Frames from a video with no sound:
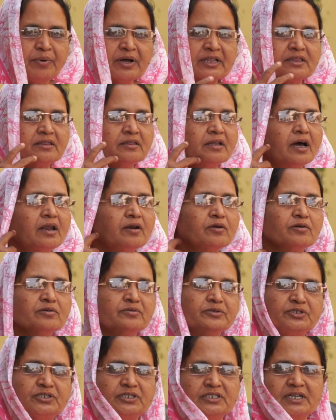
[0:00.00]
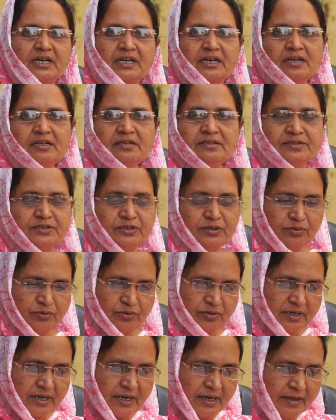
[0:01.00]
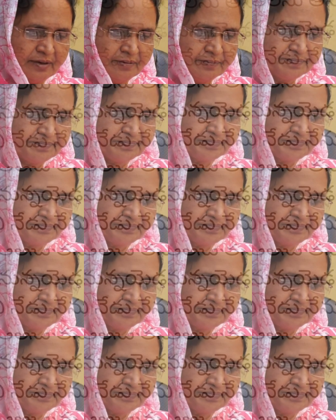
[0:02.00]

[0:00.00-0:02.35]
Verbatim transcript: పద్నాలుగో వచ్చినాన్ని చదువుతున్నాను